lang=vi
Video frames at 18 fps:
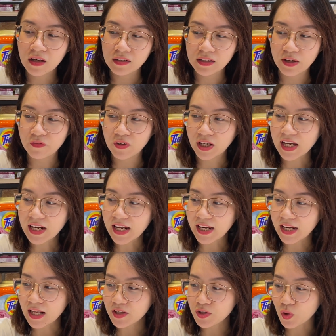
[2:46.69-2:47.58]
tại vì cái
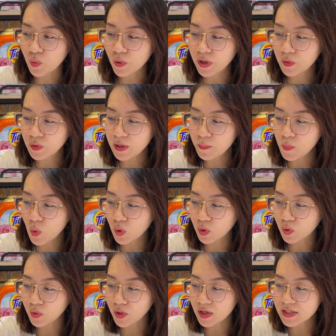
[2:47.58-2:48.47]
này nó chủ yếu cái mùi
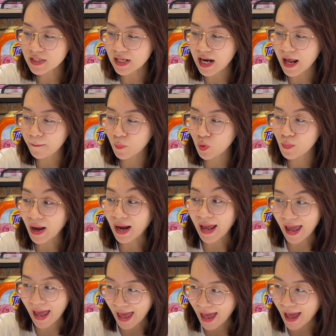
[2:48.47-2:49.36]
của nó sẽ là mùi bạc
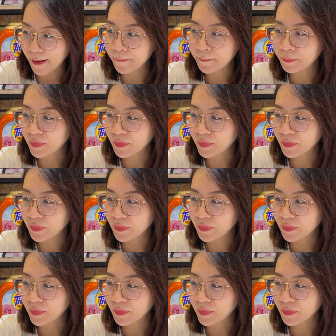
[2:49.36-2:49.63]
hà